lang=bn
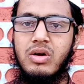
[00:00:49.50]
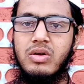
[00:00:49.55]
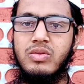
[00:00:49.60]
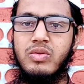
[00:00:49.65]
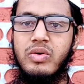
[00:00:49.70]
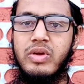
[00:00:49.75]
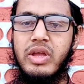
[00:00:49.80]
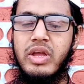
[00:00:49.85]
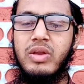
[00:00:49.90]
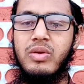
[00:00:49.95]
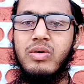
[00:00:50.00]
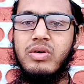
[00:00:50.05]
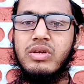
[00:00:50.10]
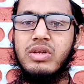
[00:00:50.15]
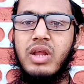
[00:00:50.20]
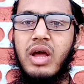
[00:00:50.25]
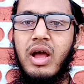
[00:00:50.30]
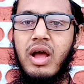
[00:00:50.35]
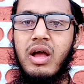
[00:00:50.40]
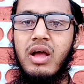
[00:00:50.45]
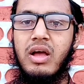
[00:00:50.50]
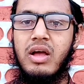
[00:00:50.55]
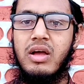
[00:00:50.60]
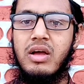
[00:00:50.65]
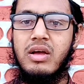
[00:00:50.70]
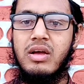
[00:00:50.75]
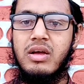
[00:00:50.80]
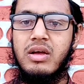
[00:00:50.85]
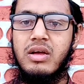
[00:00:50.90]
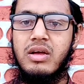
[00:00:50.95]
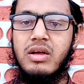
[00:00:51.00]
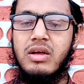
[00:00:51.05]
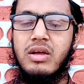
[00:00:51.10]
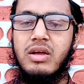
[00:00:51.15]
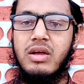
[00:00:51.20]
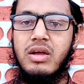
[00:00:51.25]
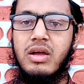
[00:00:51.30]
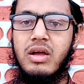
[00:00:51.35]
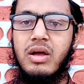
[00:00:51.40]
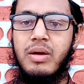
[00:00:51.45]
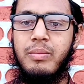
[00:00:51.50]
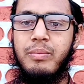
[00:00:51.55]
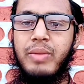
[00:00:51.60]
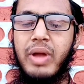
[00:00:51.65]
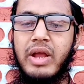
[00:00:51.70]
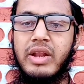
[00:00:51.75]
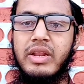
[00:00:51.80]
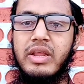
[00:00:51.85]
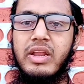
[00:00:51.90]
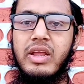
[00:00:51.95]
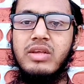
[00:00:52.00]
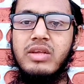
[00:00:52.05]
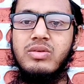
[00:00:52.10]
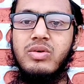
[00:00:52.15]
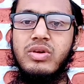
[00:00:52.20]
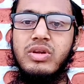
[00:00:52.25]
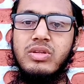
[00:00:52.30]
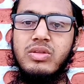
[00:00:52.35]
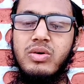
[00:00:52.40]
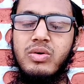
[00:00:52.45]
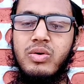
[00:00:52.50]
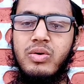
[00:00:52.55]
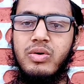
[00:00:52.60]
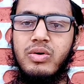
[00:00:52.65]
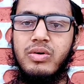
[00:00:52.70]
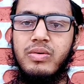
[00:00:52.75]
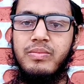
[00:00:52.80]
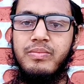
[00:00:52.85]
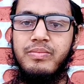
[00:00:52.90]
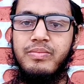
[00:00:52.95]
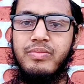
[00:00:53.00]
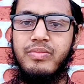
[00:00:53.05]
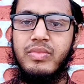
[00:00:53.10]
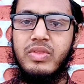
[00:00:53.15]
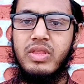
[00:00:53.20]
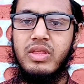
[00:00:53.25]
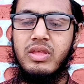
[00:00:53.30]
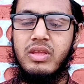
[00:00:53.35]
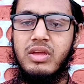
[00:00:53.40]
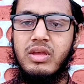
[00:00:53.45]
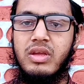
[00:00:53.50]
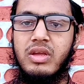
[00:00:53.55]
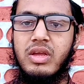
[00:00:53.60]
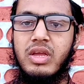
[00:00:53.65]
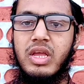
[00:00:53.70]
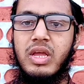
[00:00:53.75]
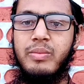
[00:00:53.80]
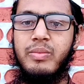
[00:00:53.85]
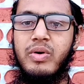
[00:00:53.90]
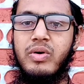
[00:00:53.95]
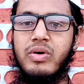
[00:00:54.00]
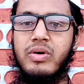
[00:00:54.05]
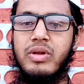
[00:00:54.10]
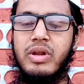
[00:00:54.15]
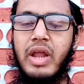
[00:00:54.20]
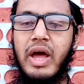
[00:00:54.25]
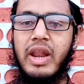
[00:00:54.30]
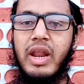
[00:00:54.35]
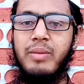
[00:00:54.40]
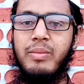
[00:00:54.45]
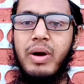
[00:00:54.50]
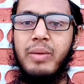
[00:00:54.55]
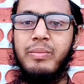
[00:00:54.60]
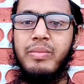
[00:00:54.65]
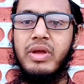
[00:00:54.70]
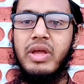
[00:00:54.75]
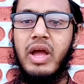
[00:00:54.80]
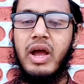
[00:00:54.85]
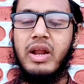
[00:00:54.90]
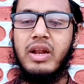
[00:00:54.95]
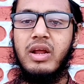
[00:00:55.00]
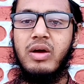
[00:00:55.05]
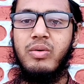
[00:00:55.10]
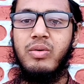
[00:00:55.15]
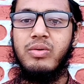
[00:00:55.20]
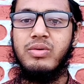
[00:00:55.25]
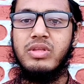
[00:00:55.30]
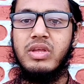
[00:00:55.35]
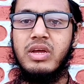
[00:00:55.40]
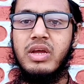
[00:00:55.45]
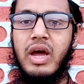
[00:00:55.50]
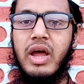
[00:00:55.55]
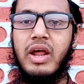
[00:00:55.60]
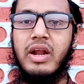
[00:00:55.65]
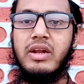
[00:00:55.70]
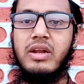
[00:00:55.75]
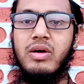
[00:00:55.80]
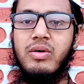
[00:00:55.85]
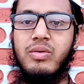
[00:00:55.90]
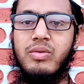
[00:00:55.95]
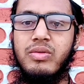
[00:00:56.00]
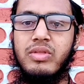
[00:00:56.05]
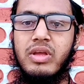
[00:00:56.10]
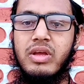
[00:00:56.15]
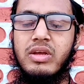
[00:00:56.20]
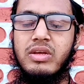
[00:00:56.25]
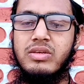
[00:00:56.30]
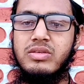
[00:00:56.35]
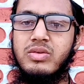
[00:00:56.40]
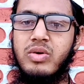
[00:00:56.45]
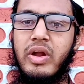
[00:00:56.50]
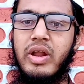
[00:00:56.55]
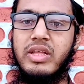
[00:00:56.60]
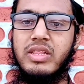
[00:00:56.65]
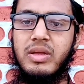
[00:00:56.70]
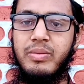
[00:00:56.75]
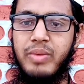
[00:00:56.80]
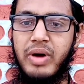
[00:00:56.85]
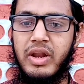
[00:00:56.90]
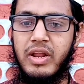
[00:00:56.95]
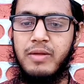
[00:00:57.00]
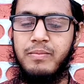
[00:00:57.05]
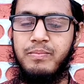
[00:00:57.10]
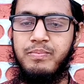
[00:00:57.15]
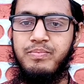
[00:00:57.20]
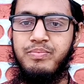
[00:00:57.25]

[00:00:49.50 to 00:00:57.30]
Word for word: তো এই রোগটা ব্যাকটেরিয়াজনিত রোগ এবং নানাভাবে একটা গরু থেকে আর একটা গরুতে ছড়াতে পারে